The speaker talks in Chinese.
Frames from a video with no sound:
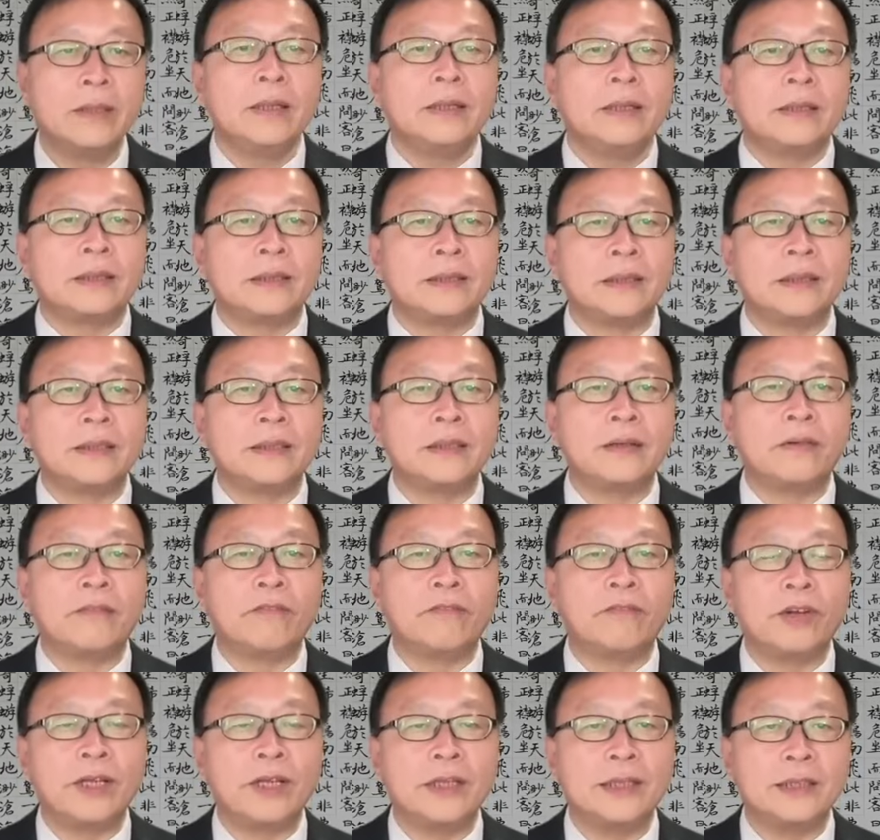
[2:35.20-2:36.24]
时政
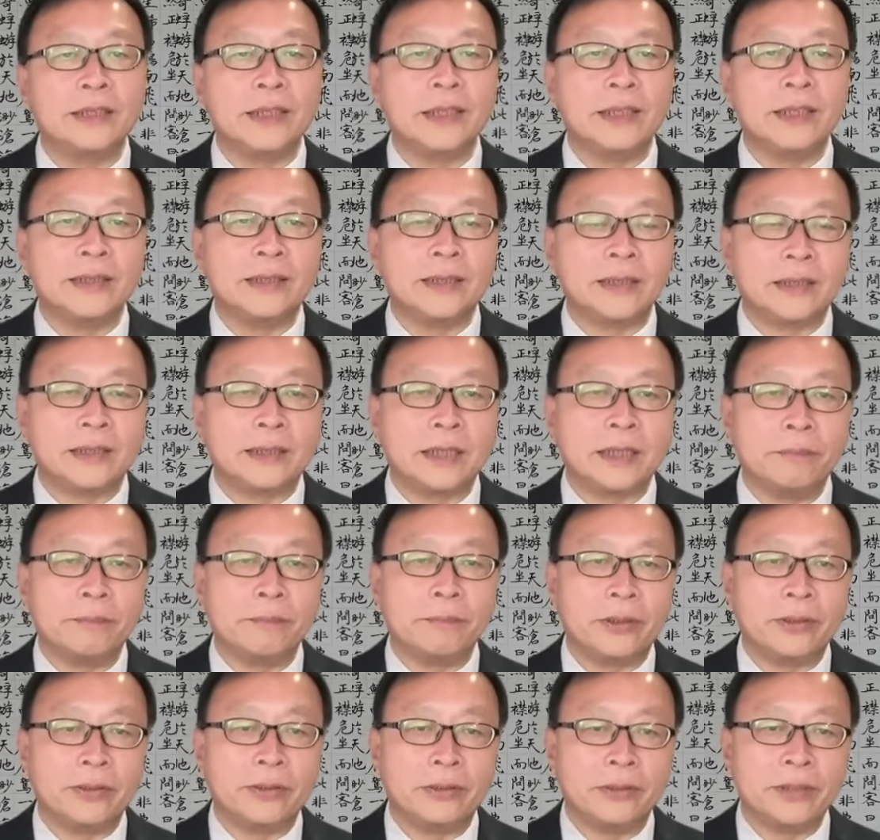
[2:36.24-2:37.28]
分析人士陈
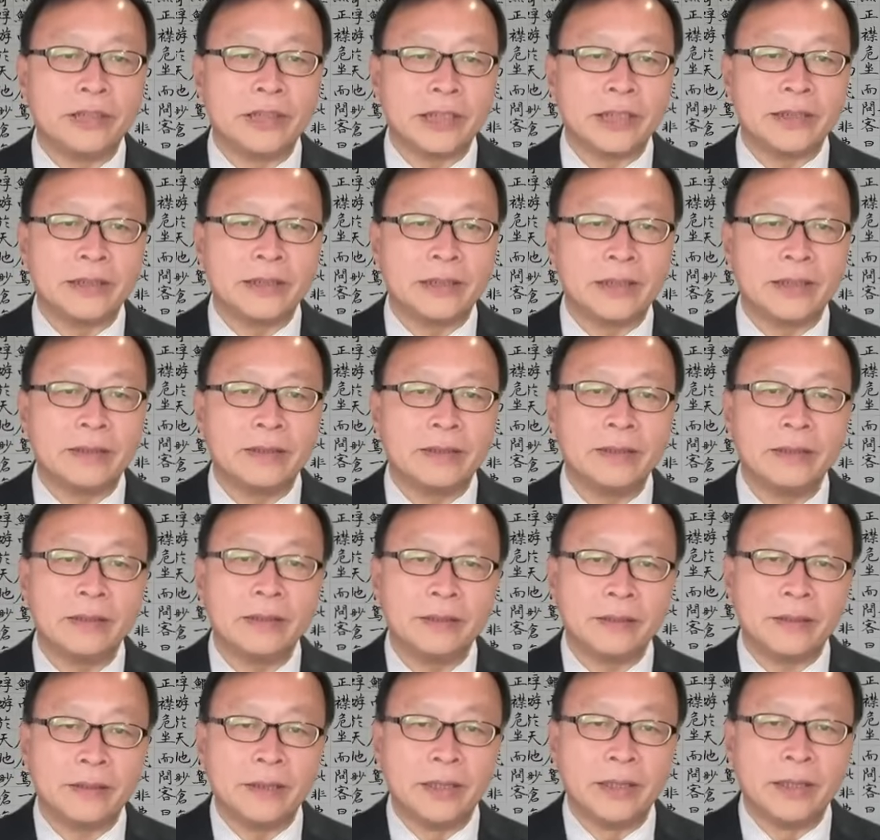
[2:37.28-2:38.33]
破空先生
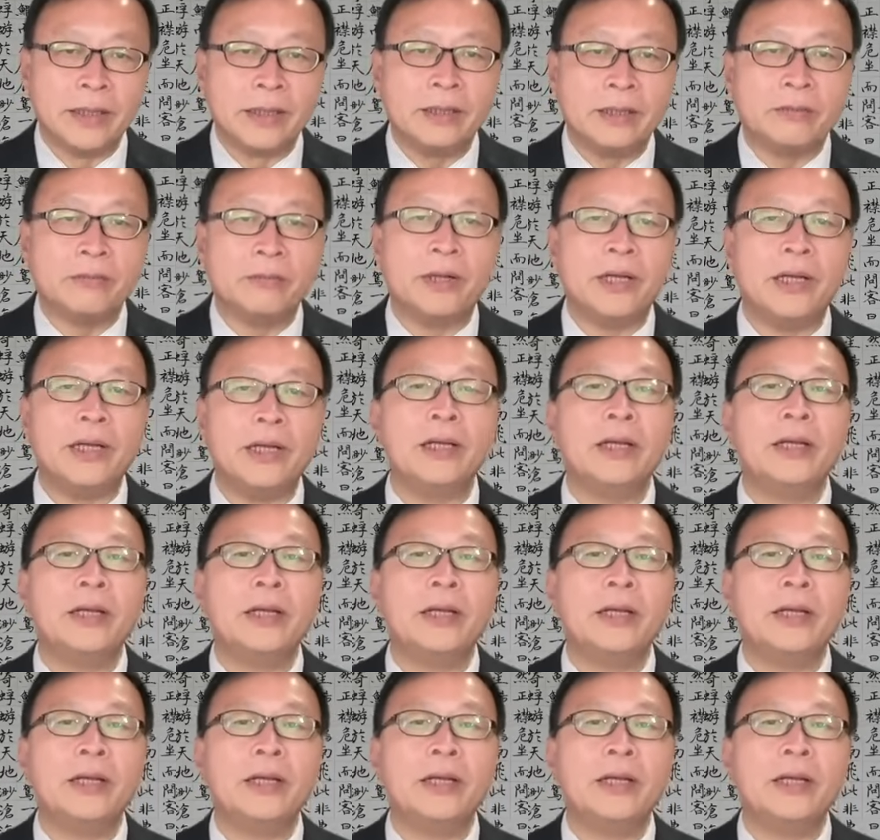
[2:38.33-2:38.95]
也认为，